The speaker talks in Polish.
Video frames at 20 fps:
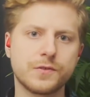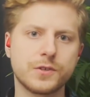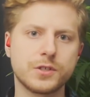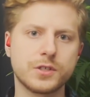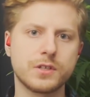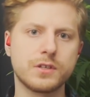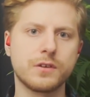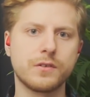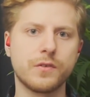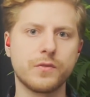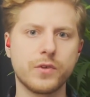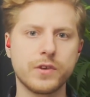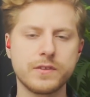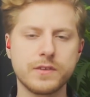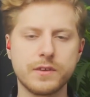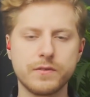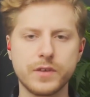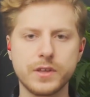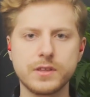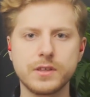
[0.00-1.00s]
tworzyli
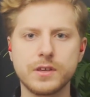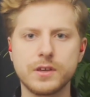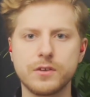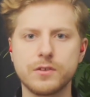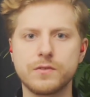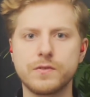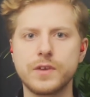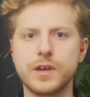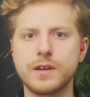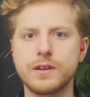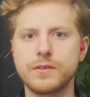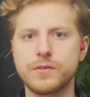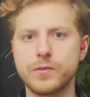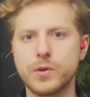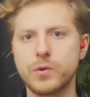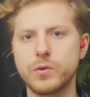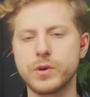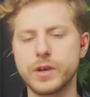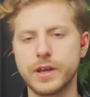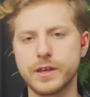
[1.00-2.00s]
własne eventy i rozwijali
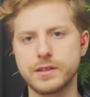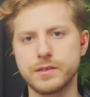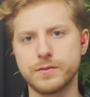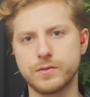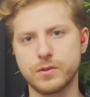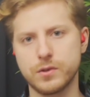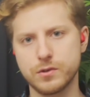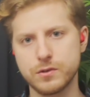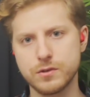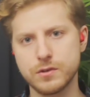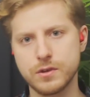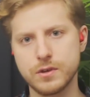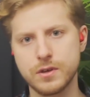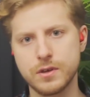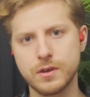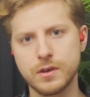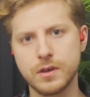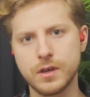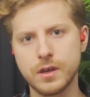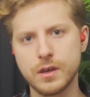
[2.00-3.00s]
swoją kreatywność.
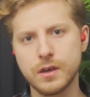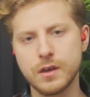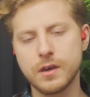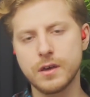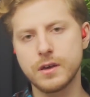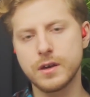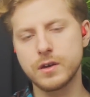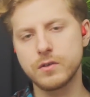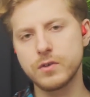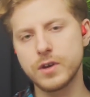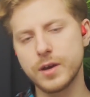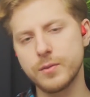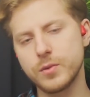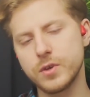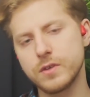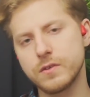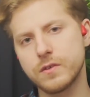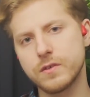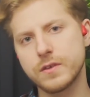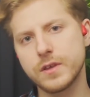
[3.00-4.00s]

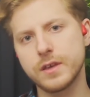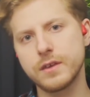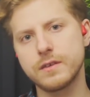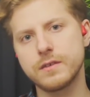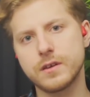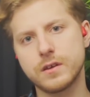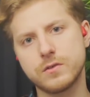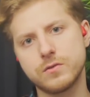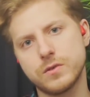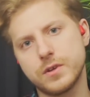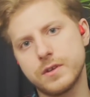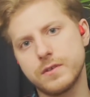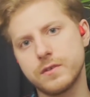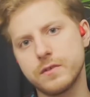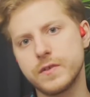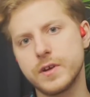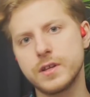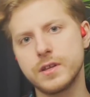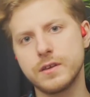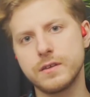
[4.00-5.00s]
Regulamin zostanie
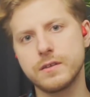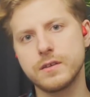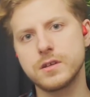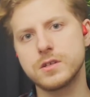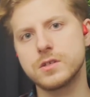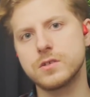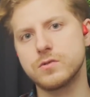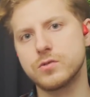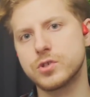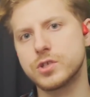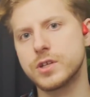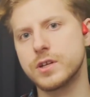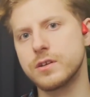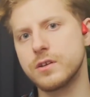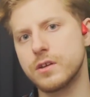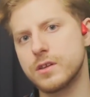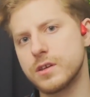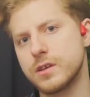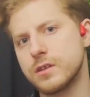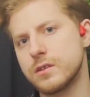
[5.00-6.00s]
zaktualizowany i znacznie
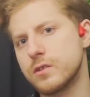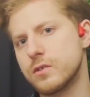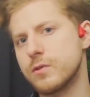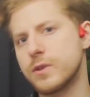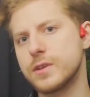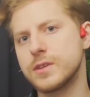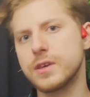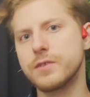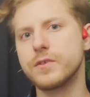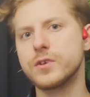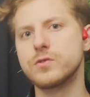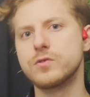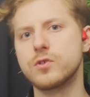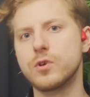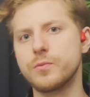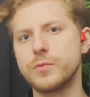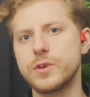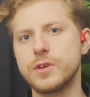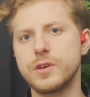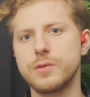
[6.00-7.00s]
uszczelniony, dokładnie według
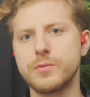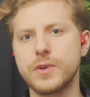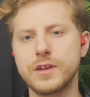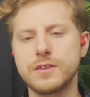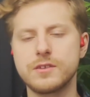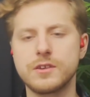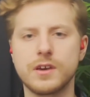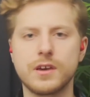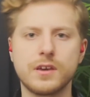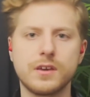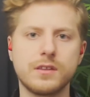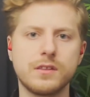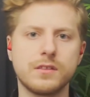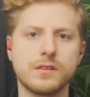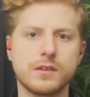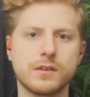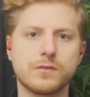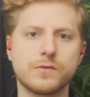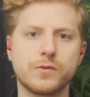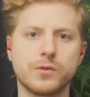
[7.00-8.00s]
opinii Mandzia i
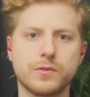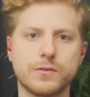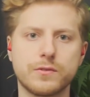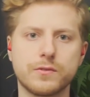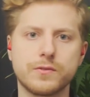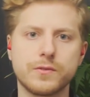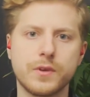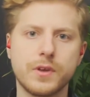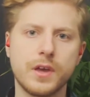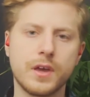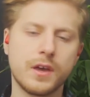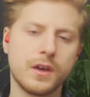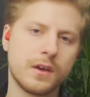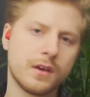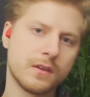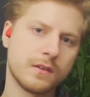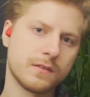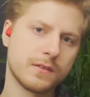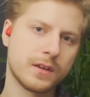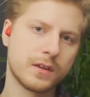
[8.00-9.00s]
innych twórców.
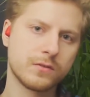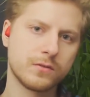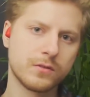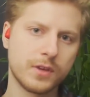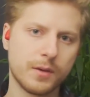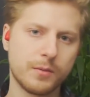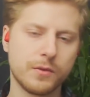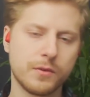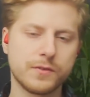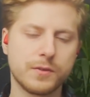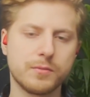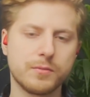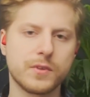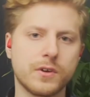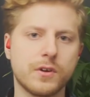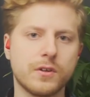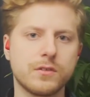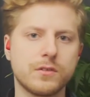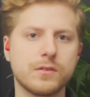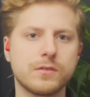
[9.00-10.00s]
Startujemy w
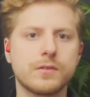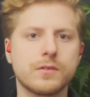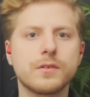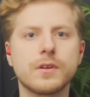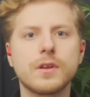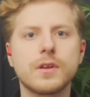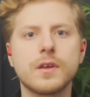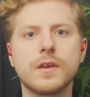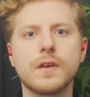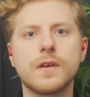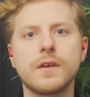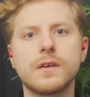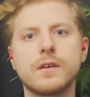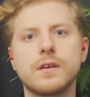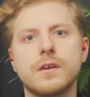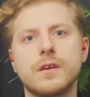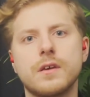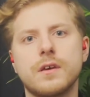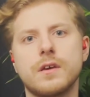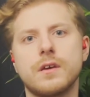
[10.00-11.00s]
tygodniu.
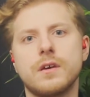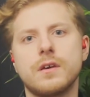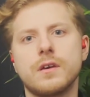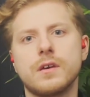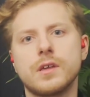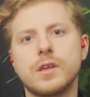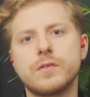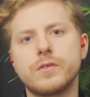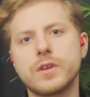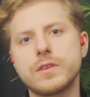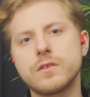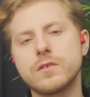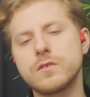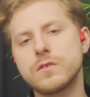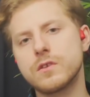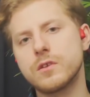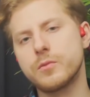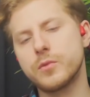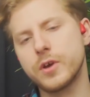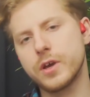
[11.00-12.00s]
Wracając
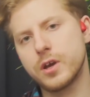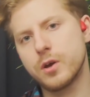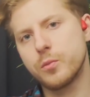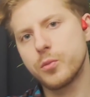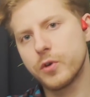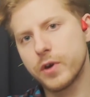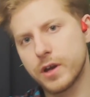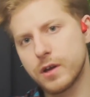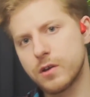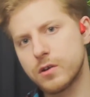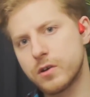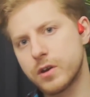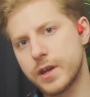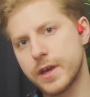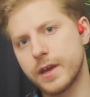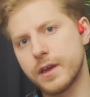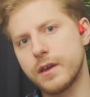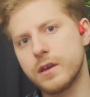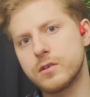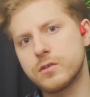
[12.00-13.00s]
Ty? do mojego byłego
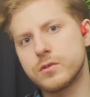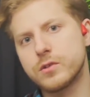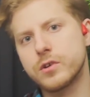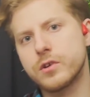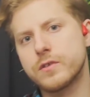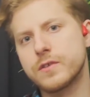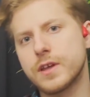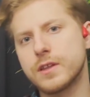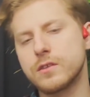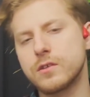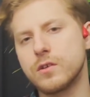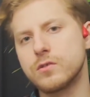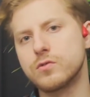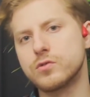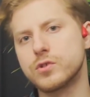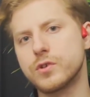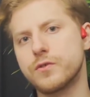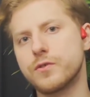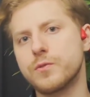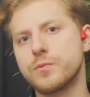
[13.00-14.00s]
kolegi, który ostatnio
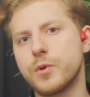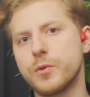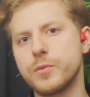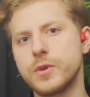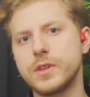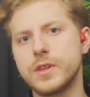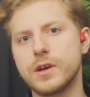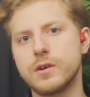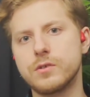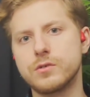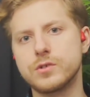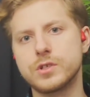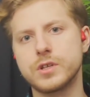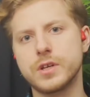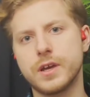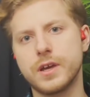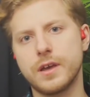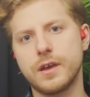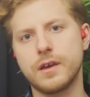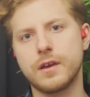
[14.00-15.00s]
dużo wspominał,
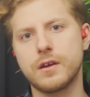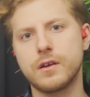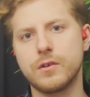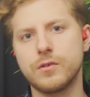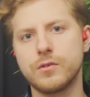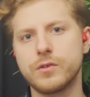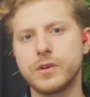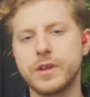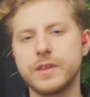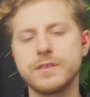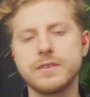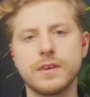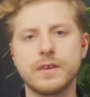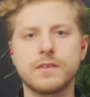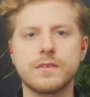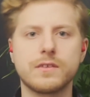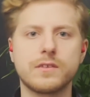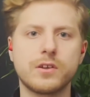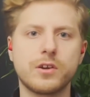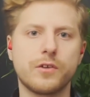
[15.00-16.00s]
że konkurencja
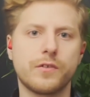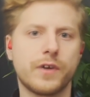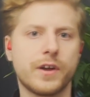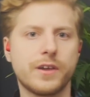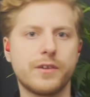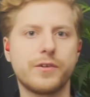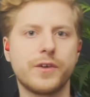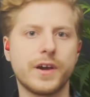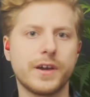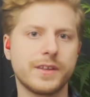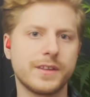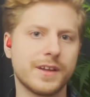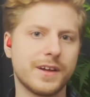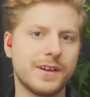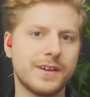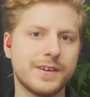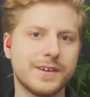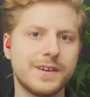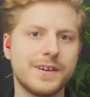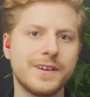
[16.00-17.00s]
jest zdrowa i fajna,
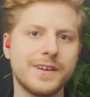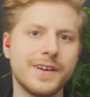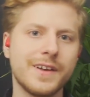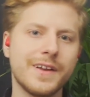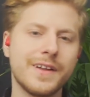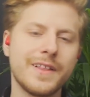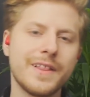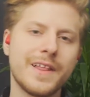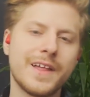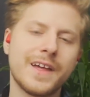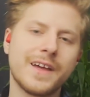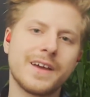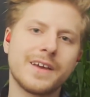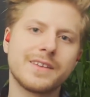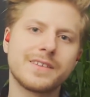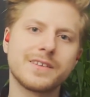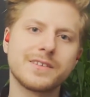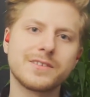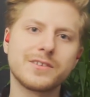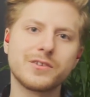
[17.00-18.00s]

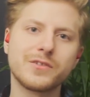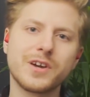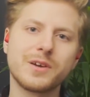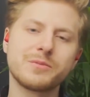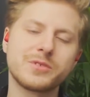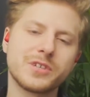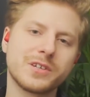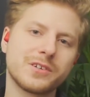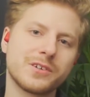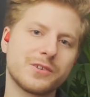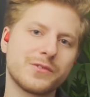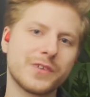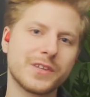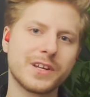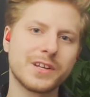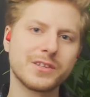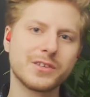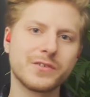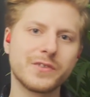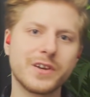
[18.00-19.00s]
Zdecydowałem, że jako
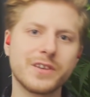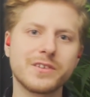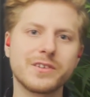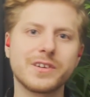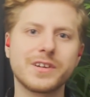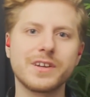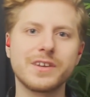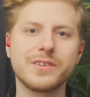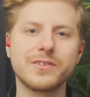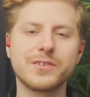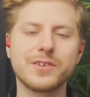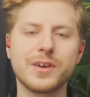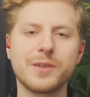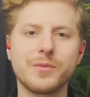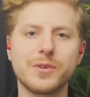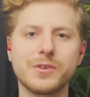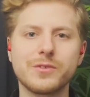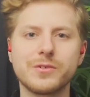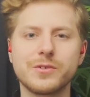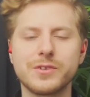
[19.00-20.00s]
kwadratowa
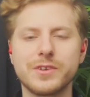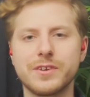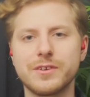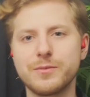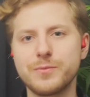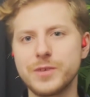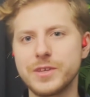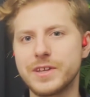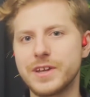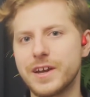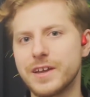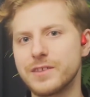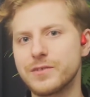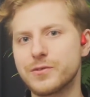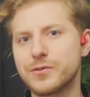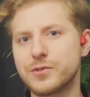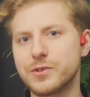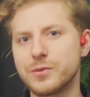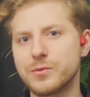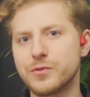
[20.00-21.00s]
zorganizujemy turniej Speedrun,
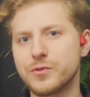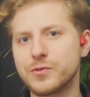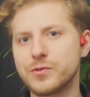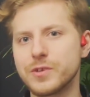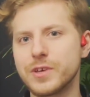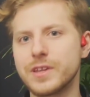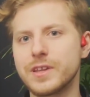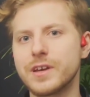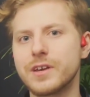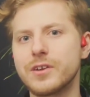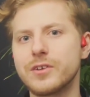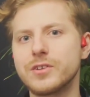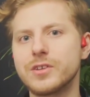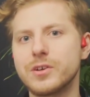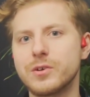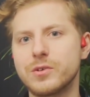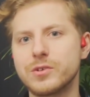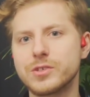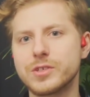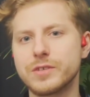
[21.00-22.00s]
w którym funduję
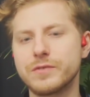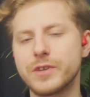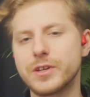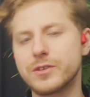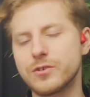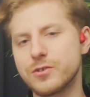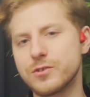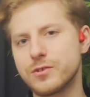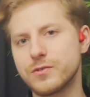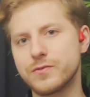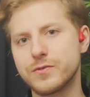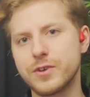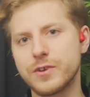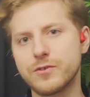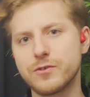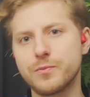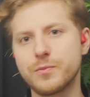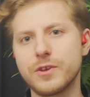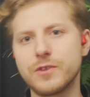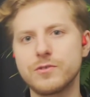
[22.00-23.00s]
nagrody łącznej wartości
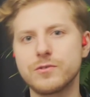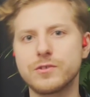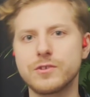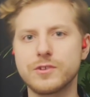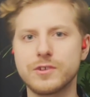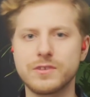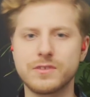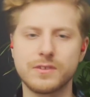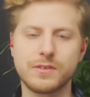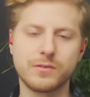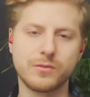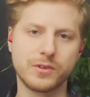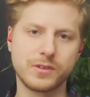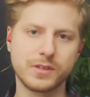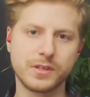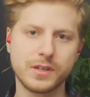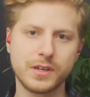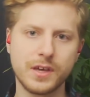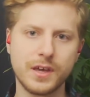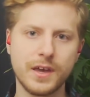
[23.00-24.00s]
25 tysięcy
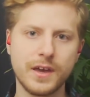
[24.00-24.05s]
złotych.